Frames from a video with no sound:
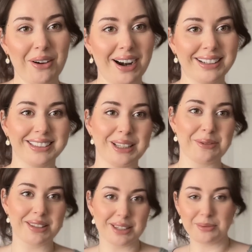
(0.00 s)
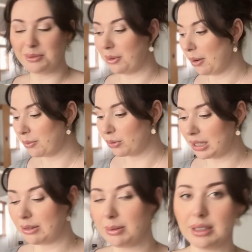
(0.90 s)
Farkında mısınız bilmiyorum ama bu
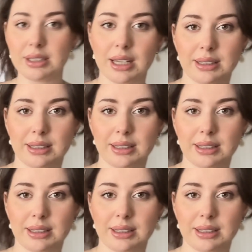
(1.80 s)
eve bile şey